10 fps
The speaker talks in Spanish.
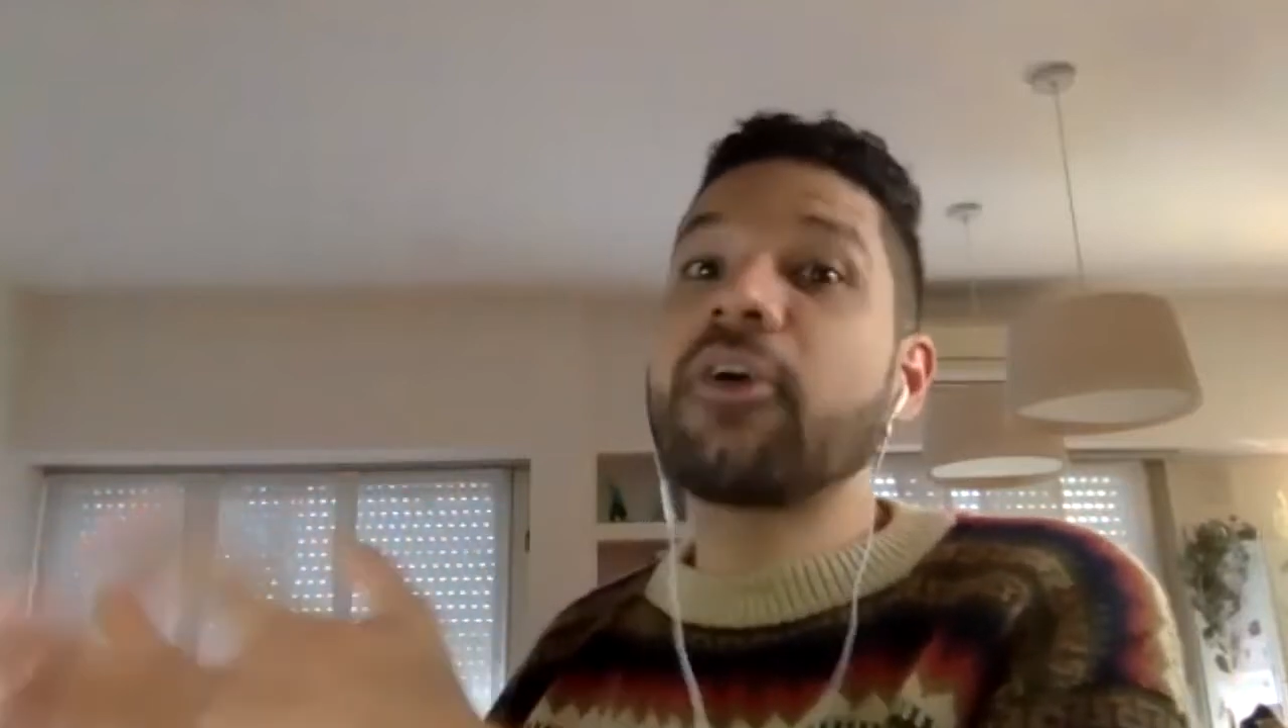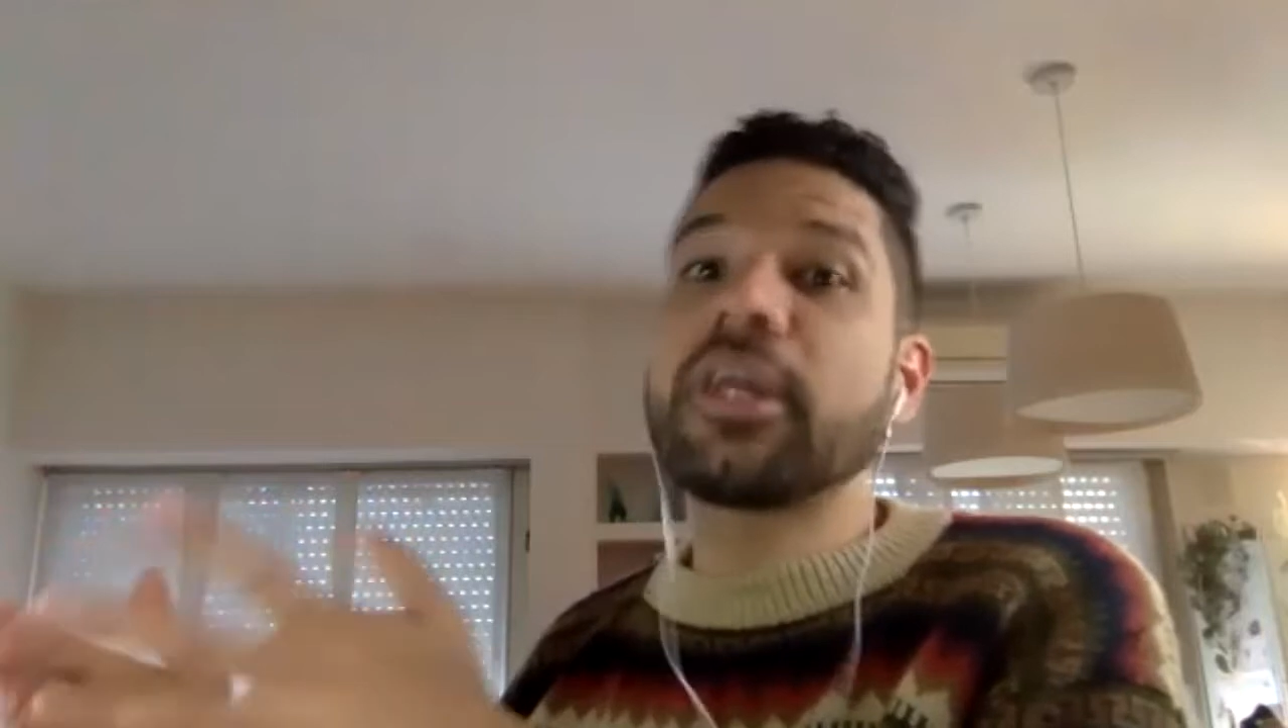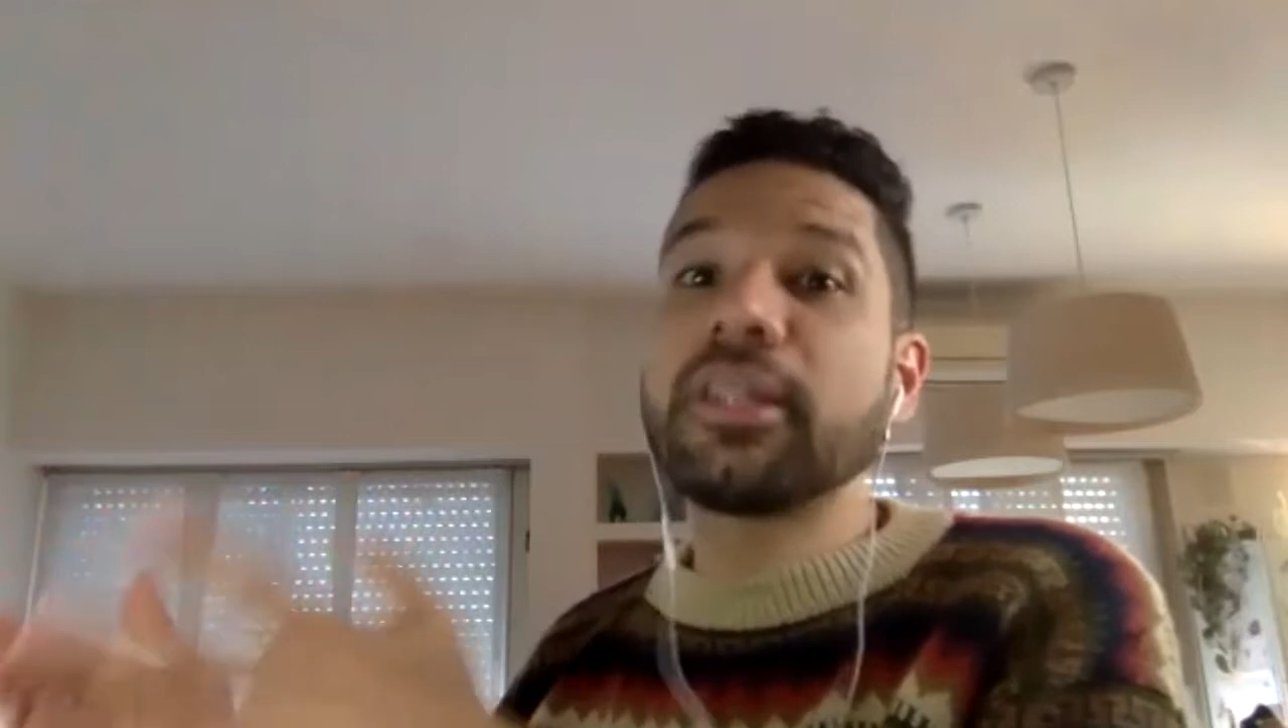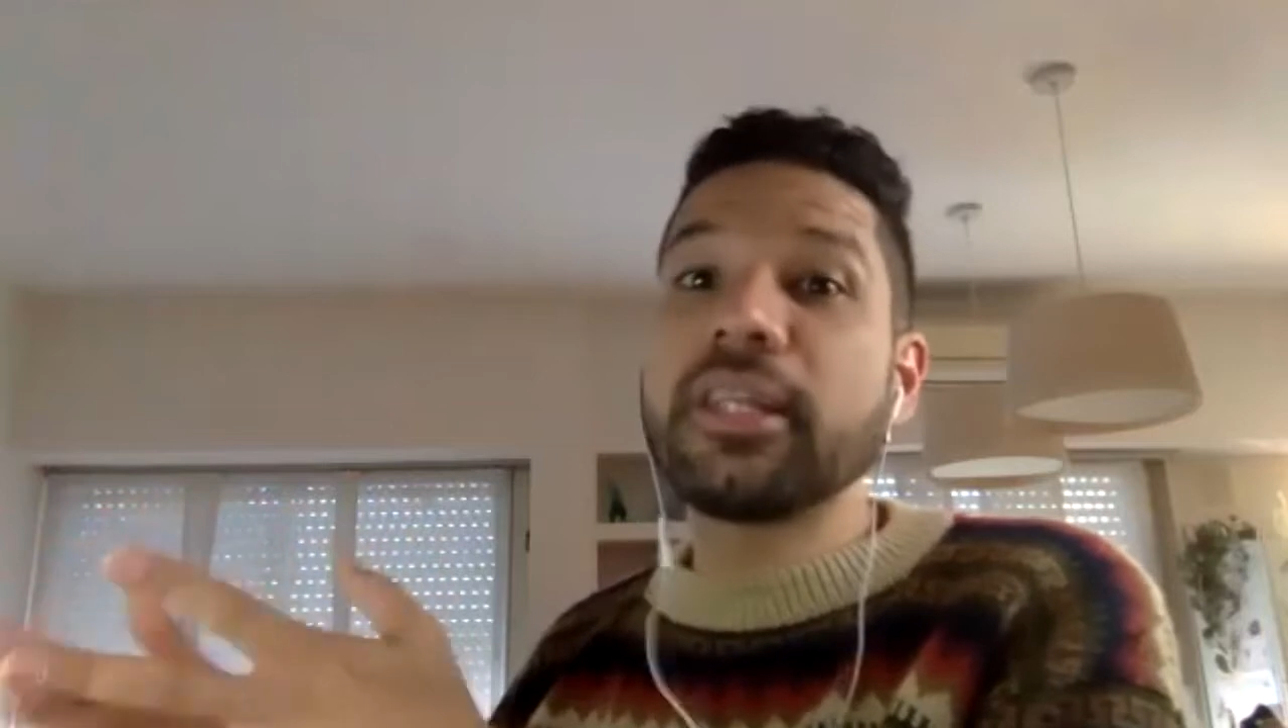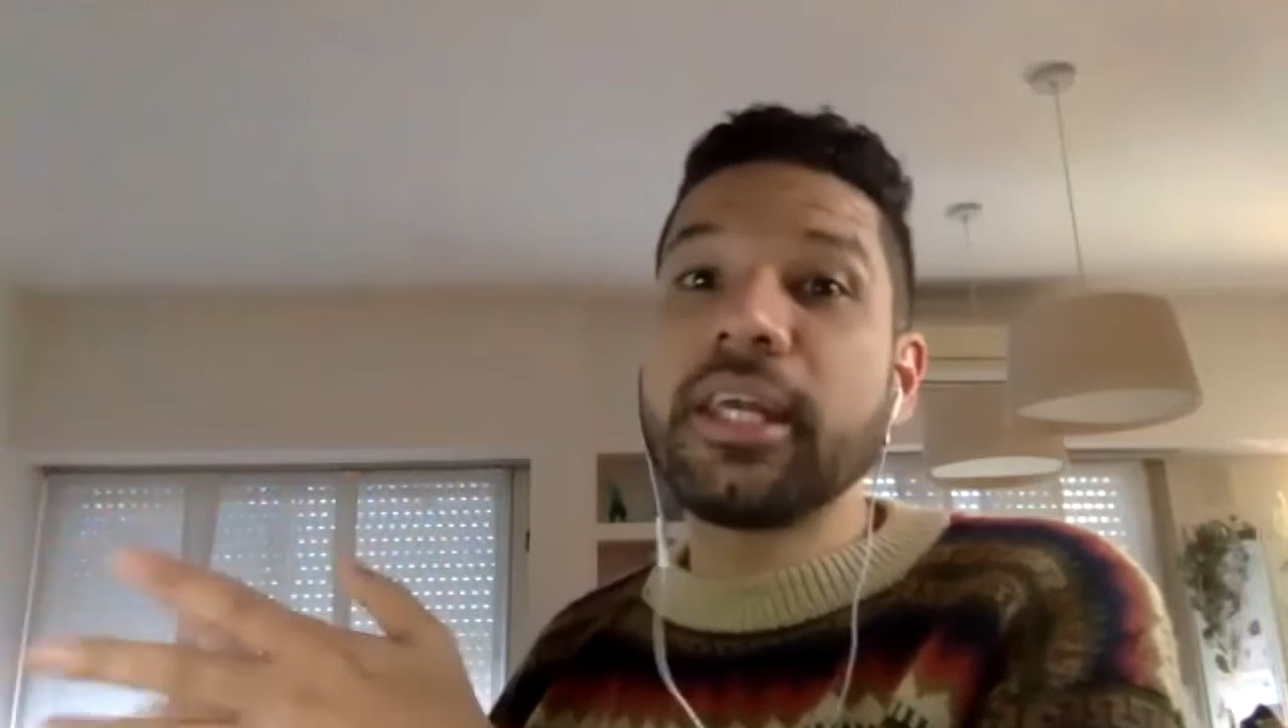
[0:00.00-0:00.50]

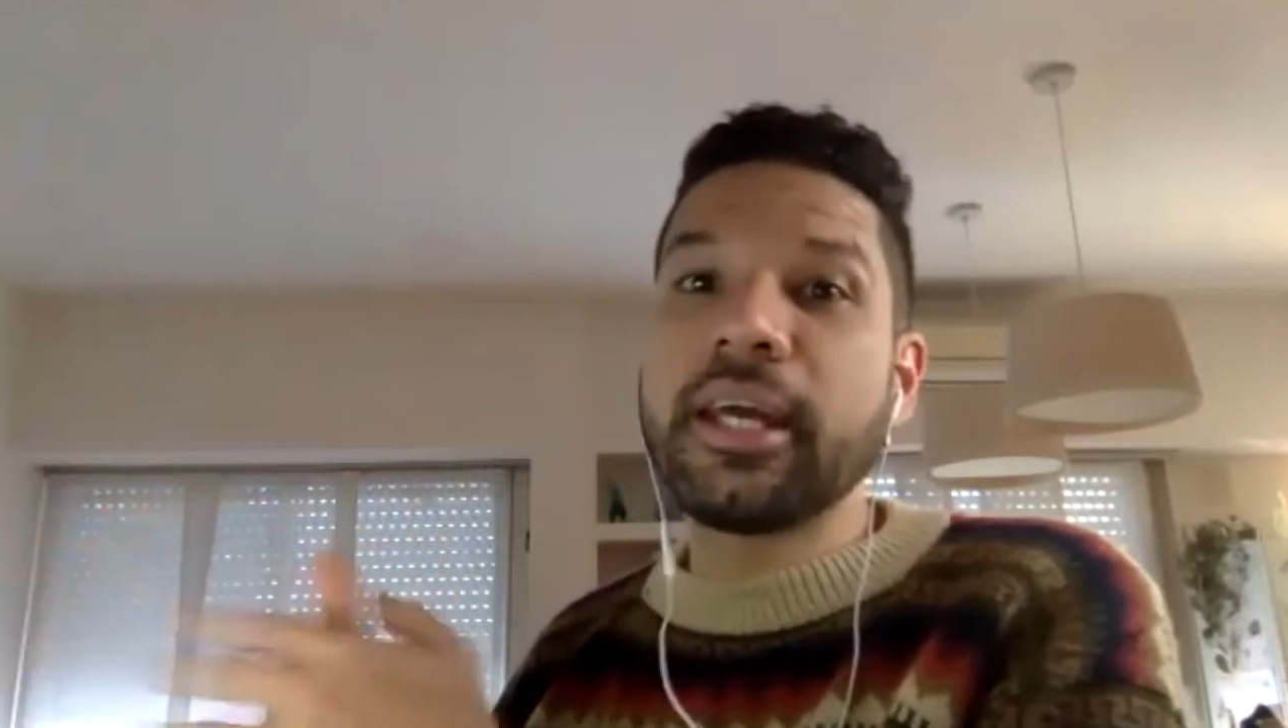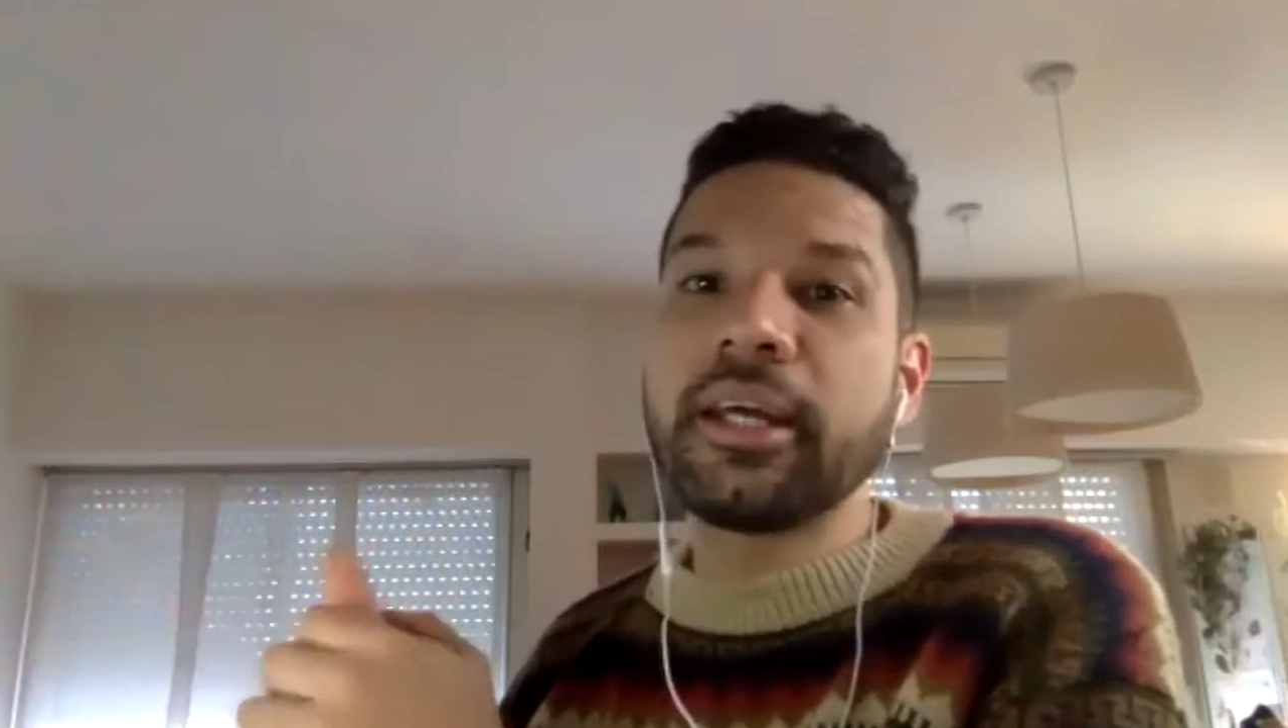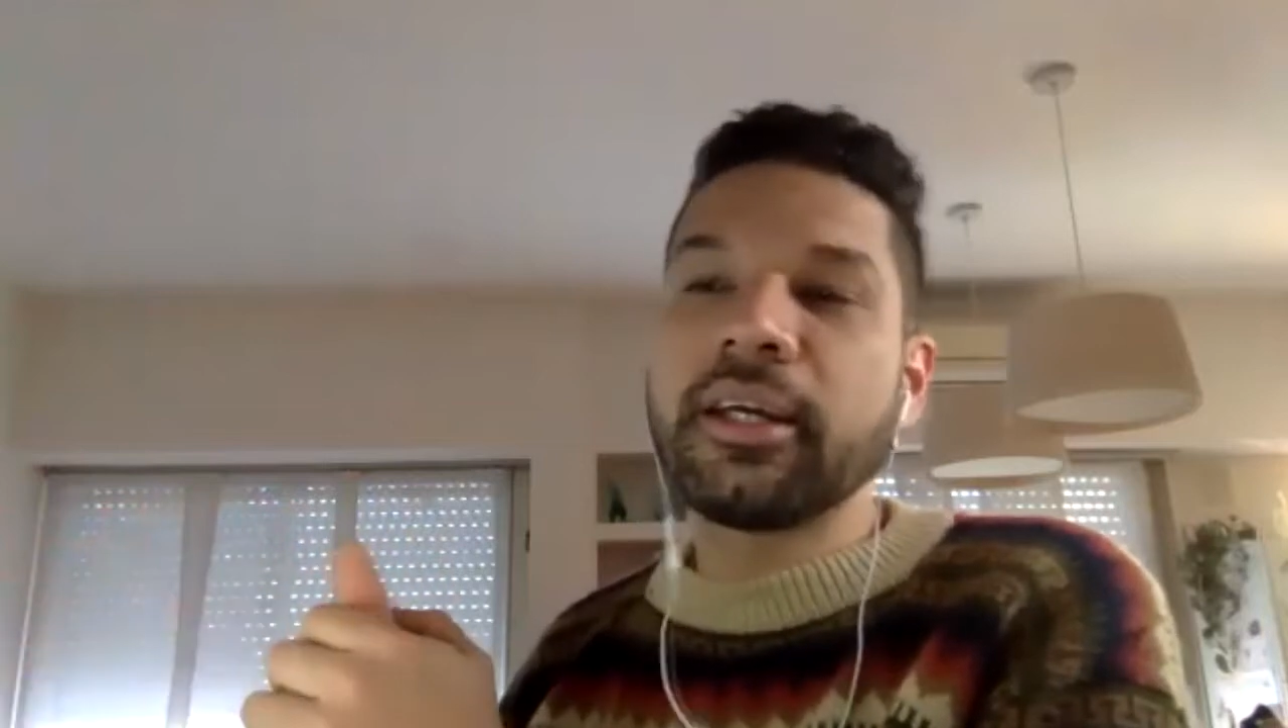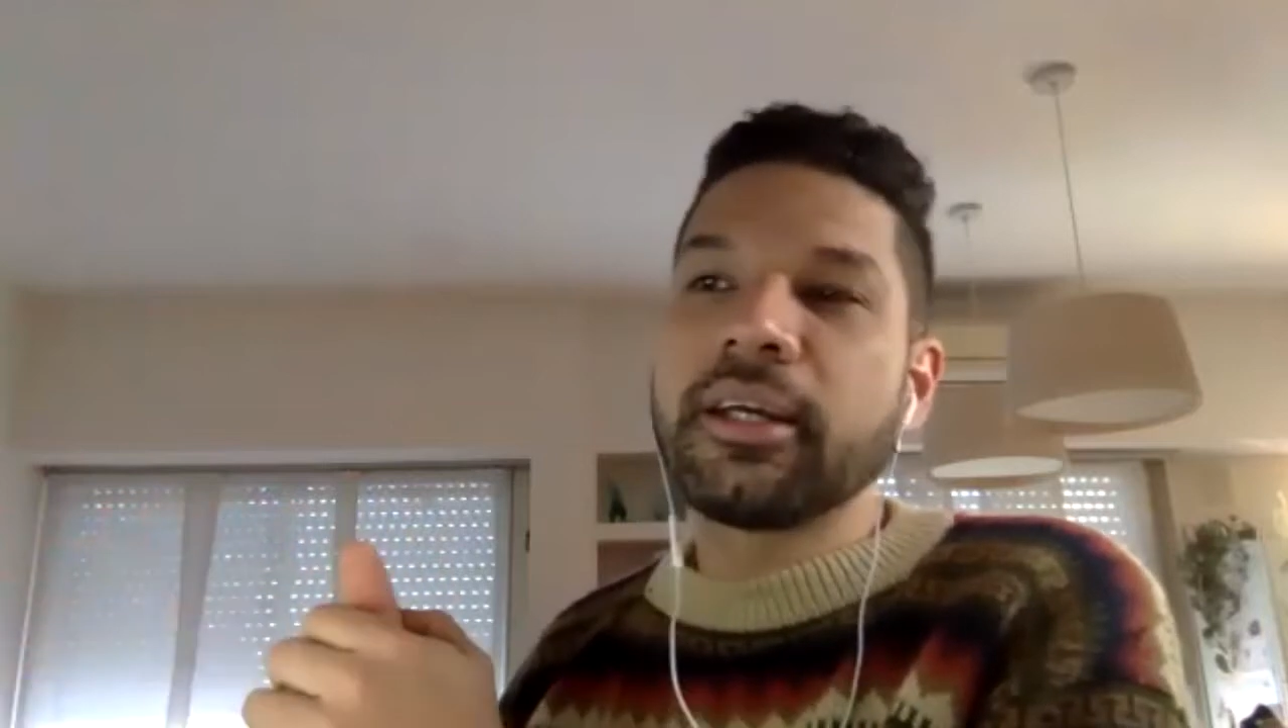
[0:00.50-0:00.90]
hoy en día,